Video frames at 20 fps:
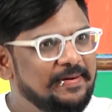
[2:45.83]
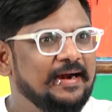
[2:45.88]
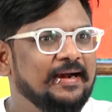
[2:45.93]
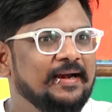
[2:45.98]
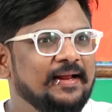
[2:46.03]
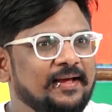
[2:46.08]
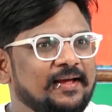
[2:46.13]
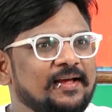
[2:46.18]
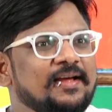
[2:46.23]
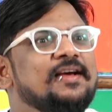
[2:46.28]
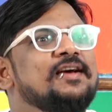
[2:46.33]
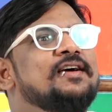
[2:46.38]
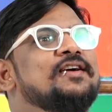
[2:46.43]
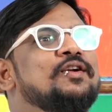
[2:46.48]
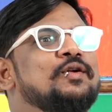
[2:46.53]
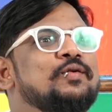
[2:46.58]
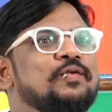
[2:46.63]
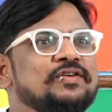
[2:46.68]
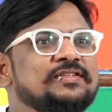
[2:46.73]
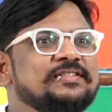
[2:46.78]
పాటే
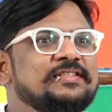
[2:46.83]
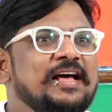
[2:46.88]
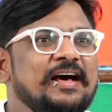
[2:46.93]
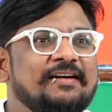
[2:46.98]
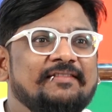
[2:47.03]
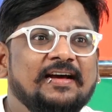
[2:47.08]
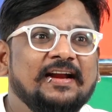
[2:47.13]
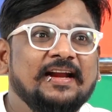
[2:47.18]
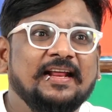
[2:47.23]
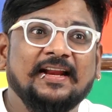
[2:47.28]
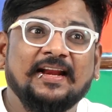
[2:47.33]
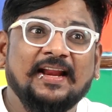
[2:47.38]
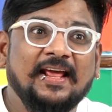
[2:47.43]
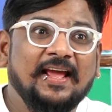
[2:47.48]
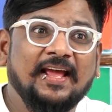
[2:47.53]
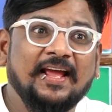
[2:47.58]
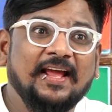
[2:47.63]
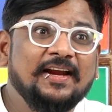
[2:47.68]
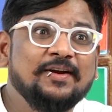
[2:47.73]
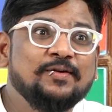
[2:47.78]
నువ్వు వస్తావని
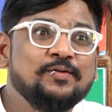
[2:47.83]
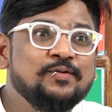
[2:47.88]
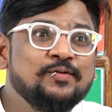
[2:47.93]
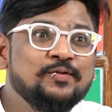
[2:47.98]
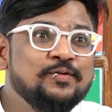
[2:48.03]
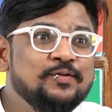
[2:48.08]
నేను